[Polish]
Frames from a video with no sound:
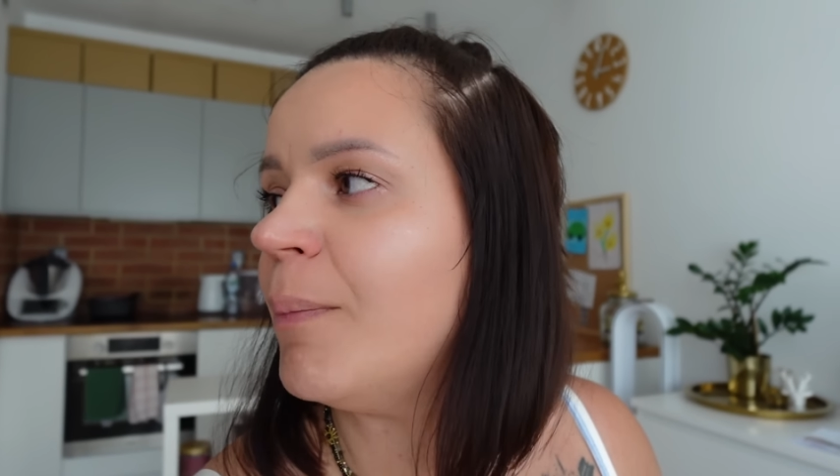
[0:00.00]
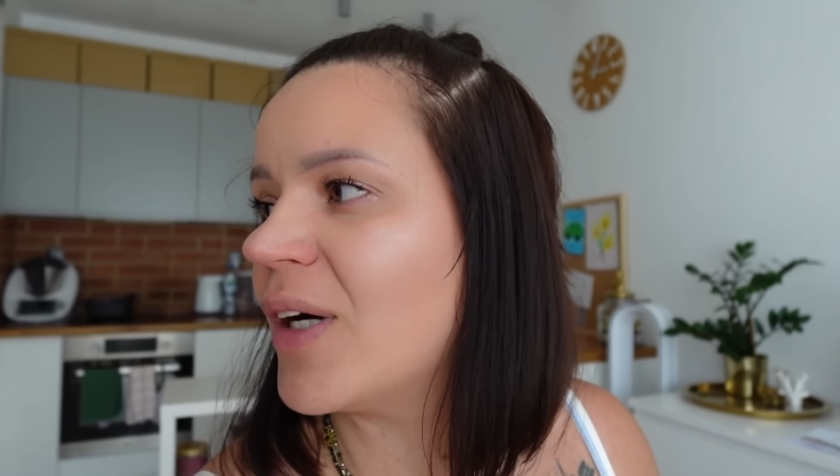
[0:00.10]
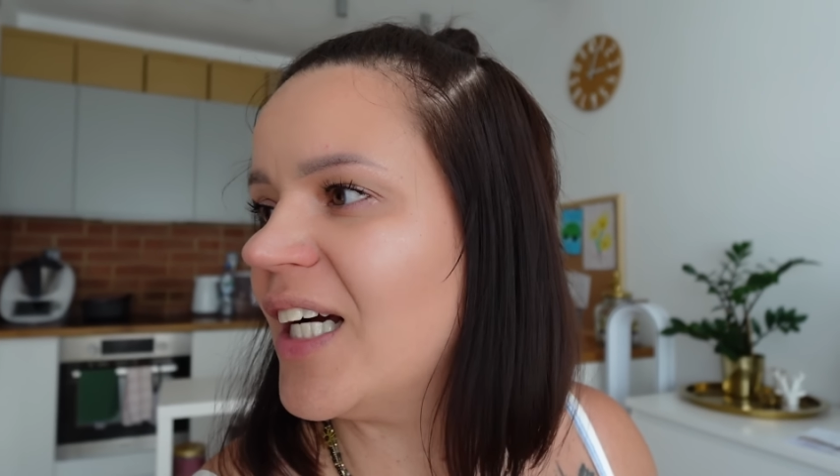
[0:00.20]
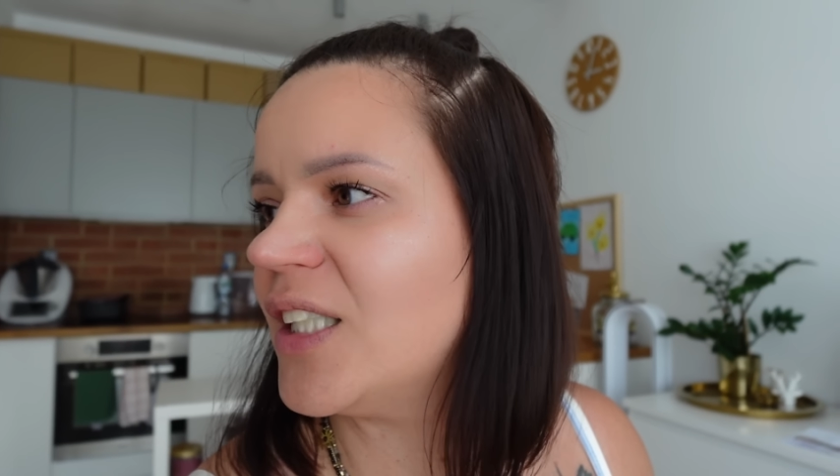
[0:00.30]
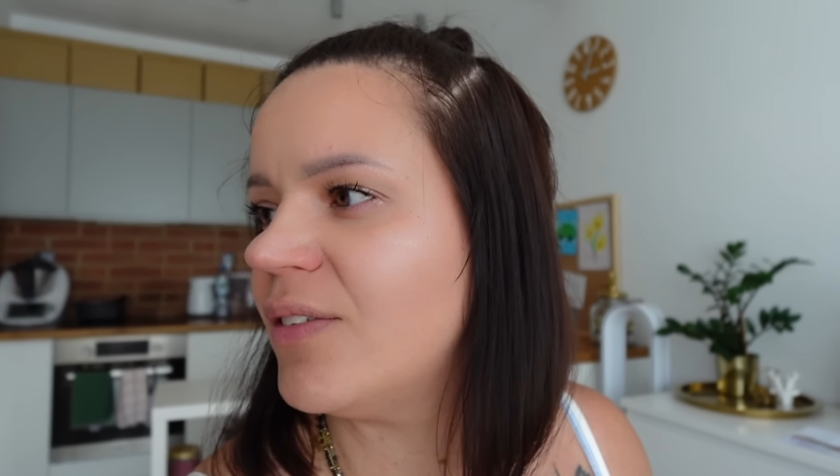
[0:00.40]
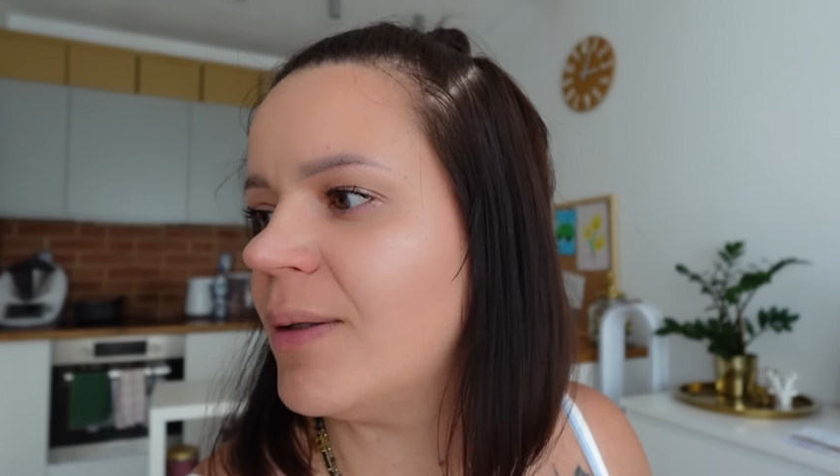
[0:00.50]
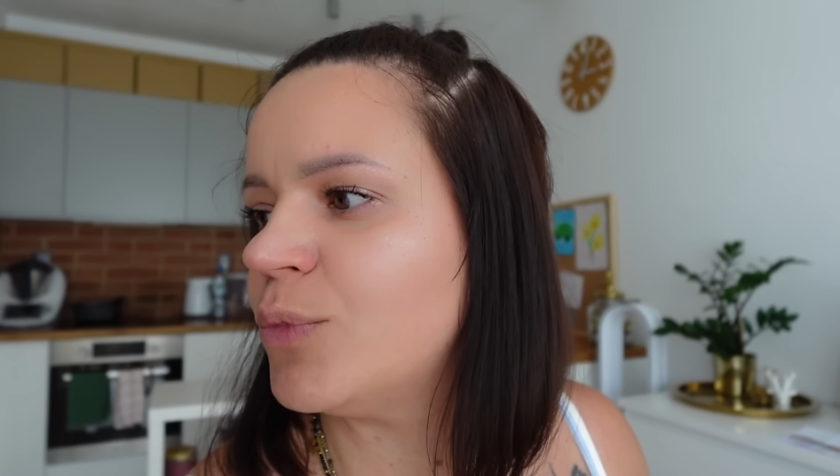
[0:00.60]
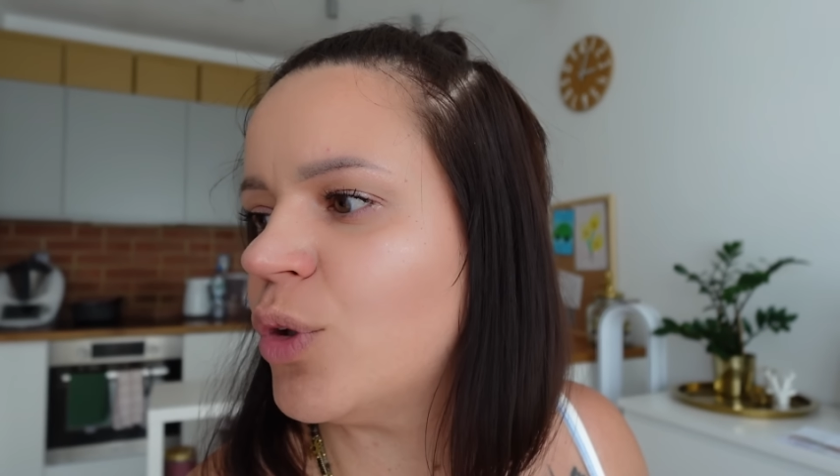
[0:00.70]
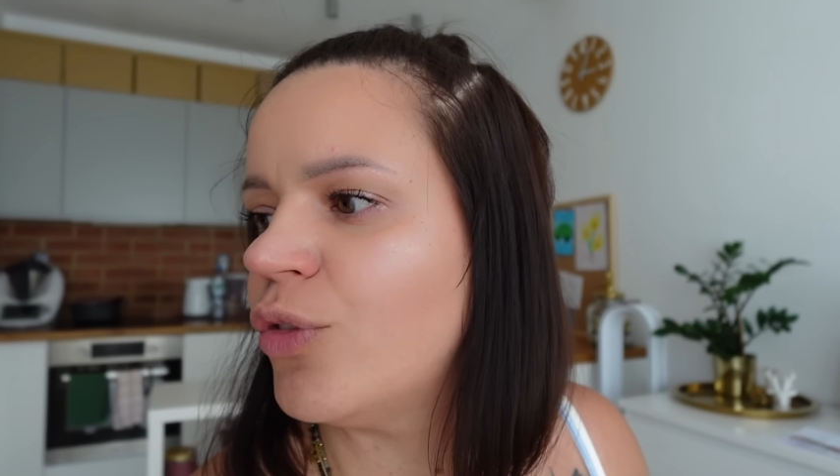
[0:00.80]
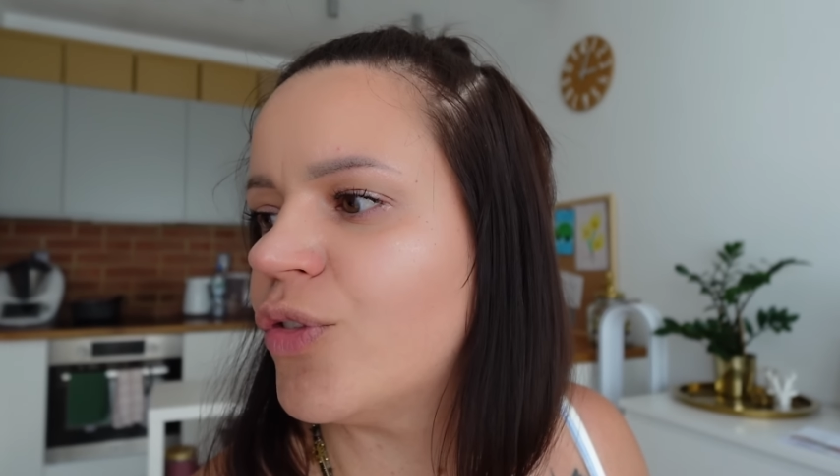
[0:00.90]
Pokażę
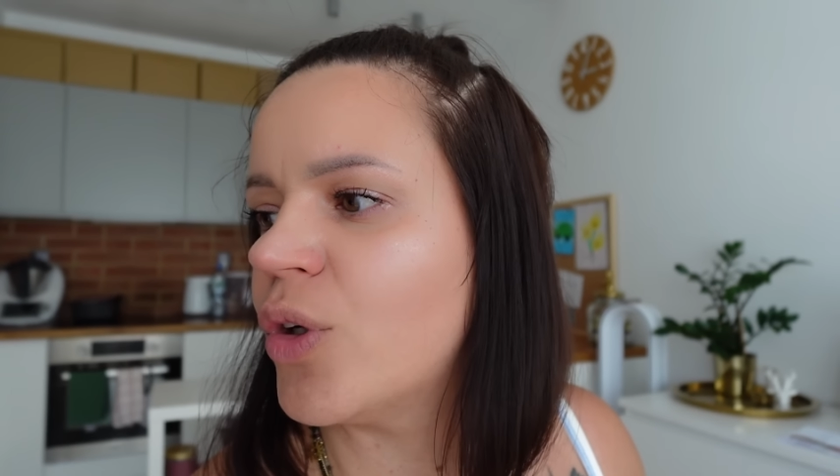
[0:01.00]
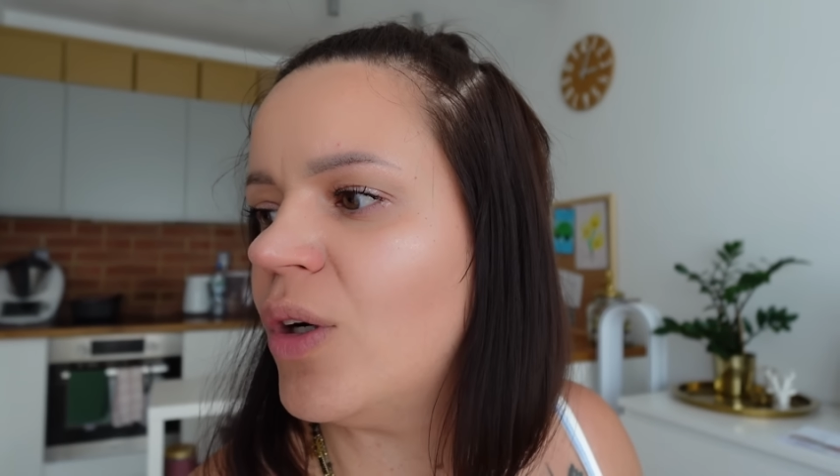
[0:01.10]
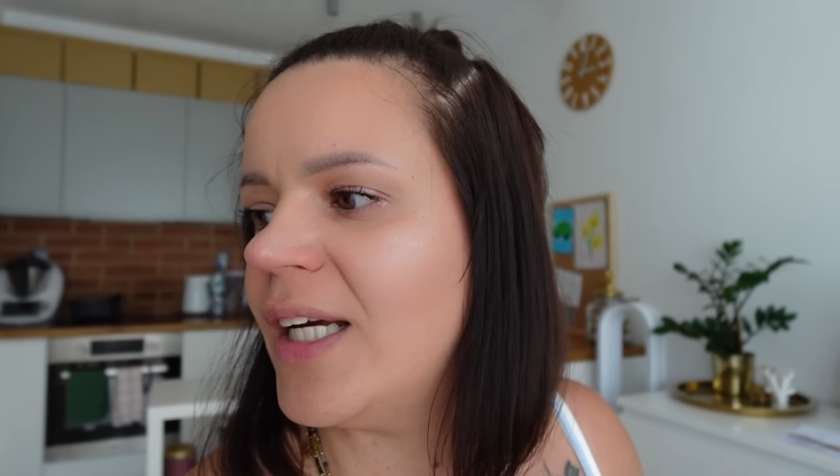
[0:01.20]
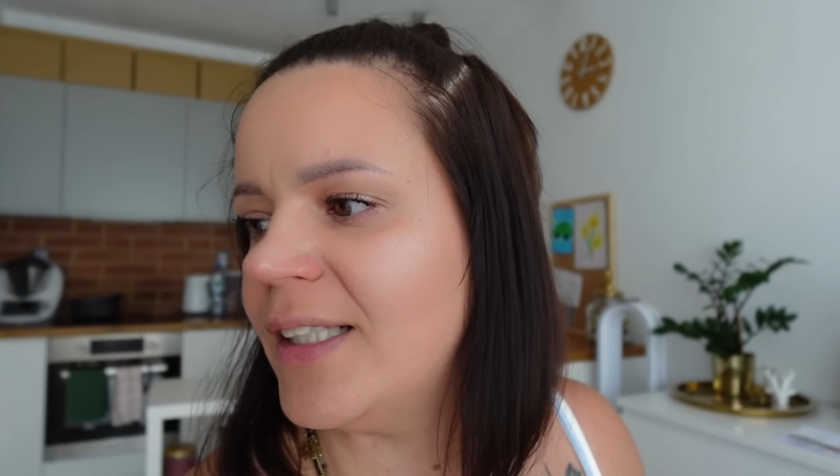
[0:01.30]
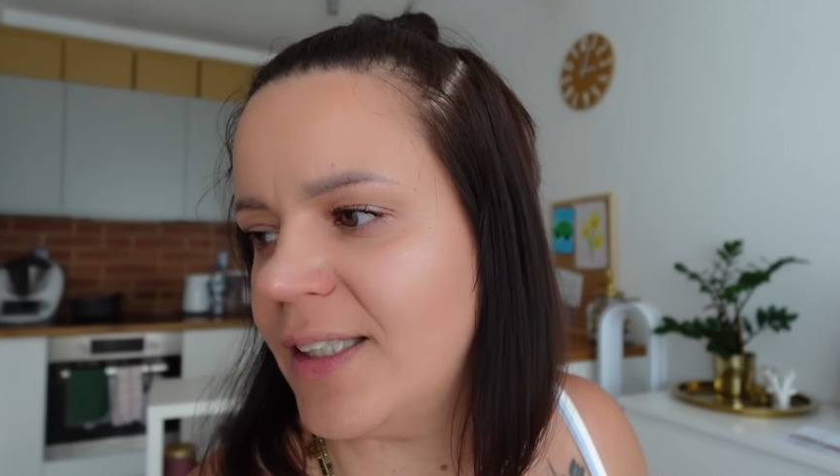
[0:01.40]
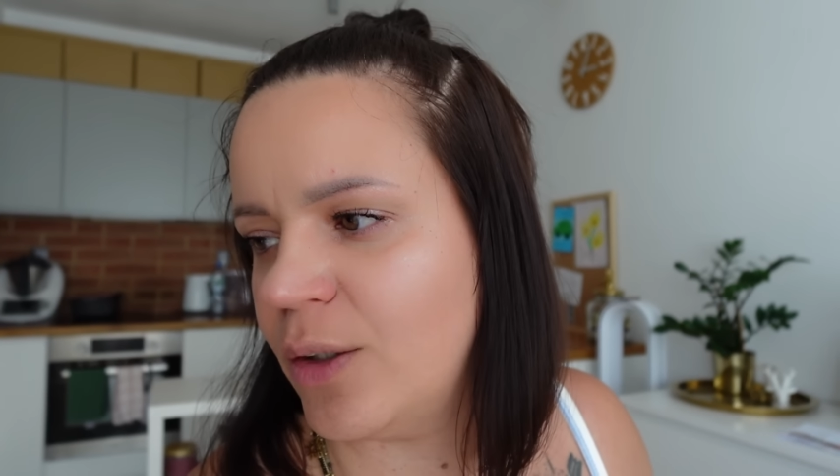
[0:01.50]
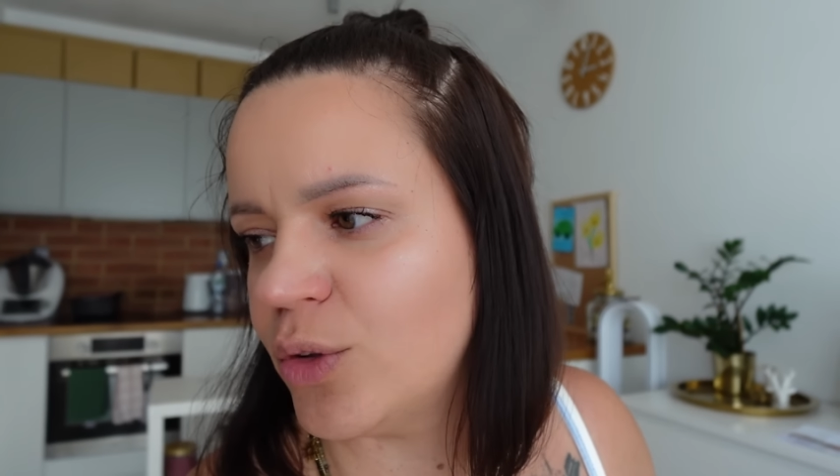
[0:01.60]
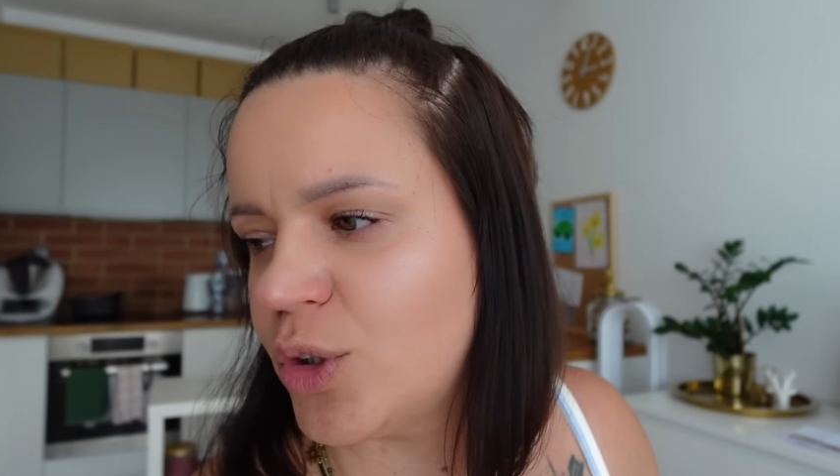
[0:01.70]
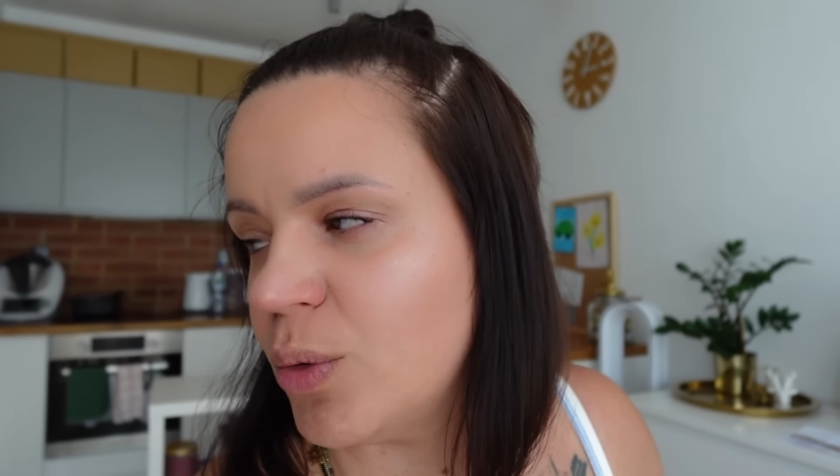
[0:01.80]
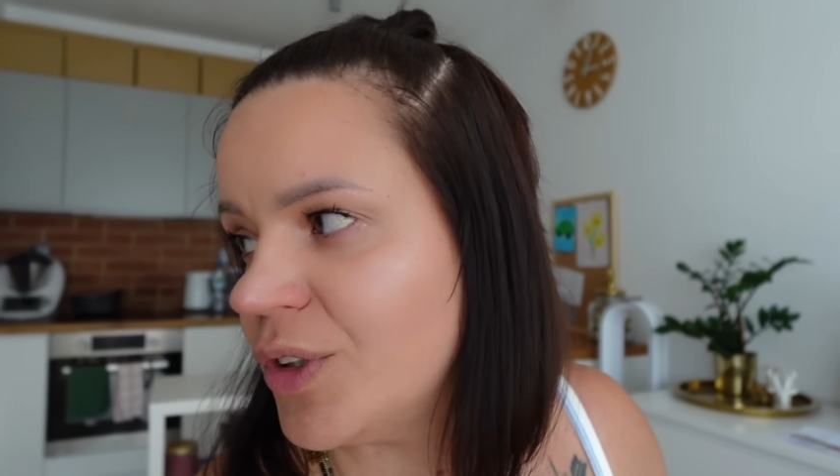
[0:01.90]
Wam to w kolejnej
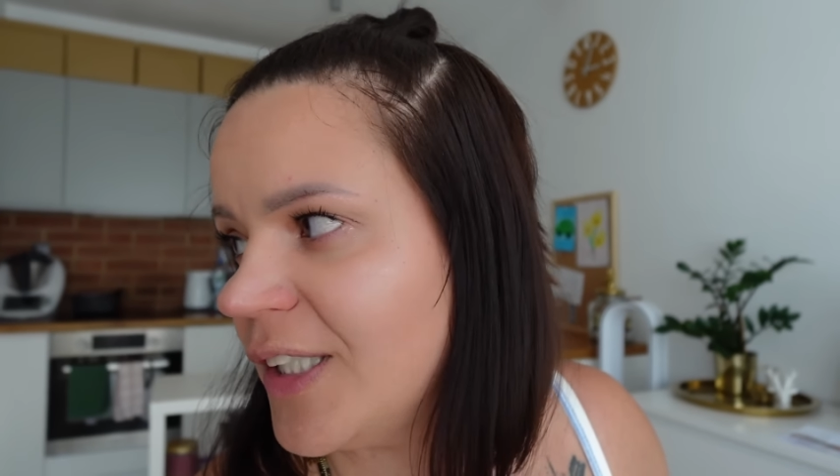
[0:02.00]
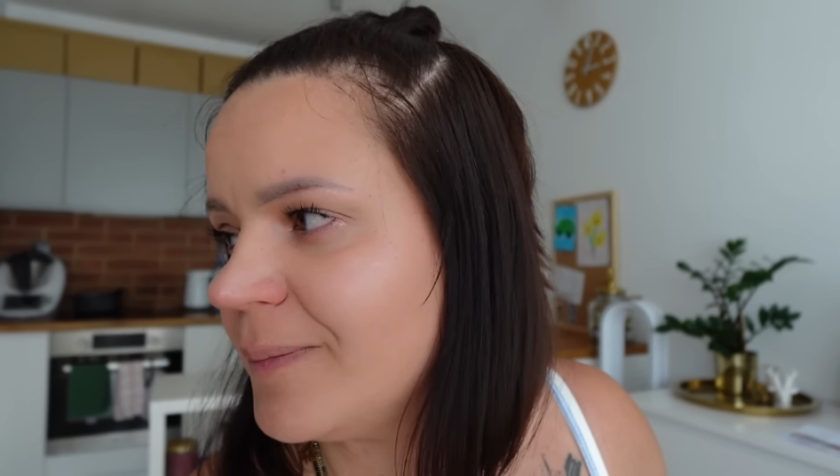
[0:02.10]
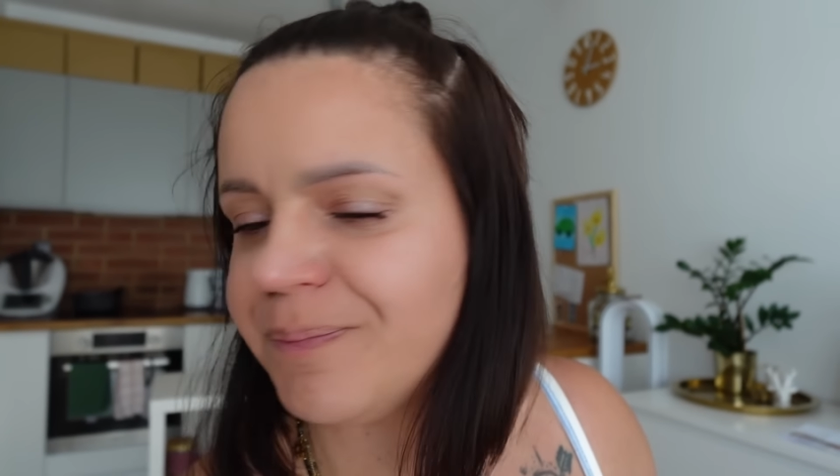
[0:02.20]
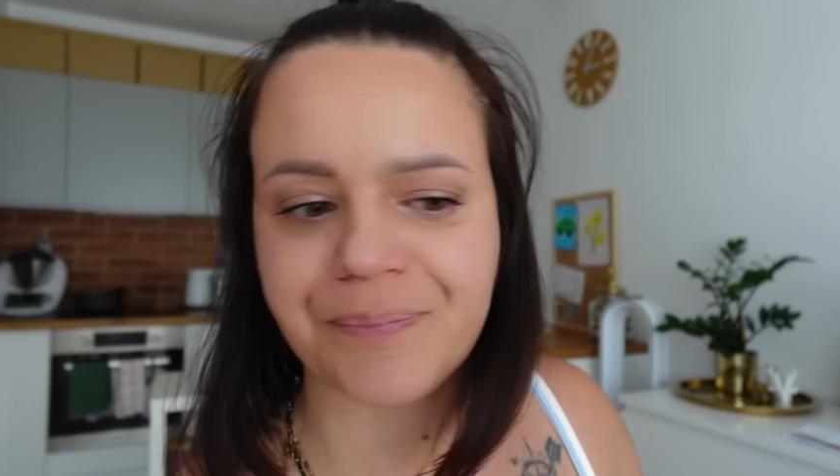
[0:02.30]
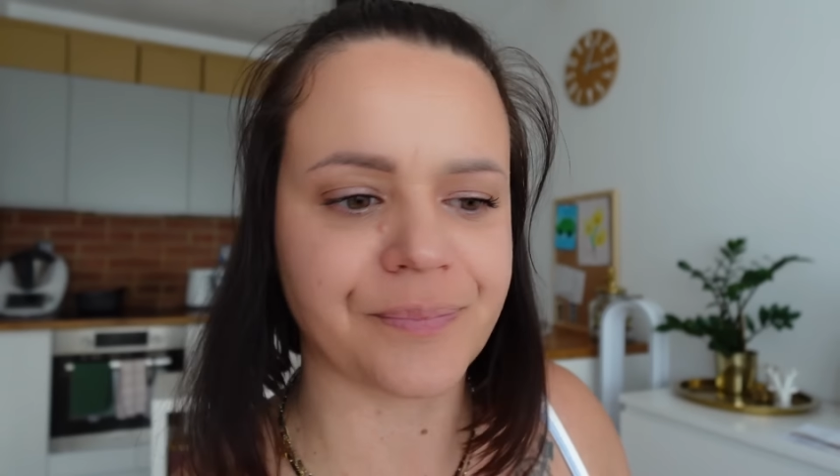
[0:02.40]
odsłonie.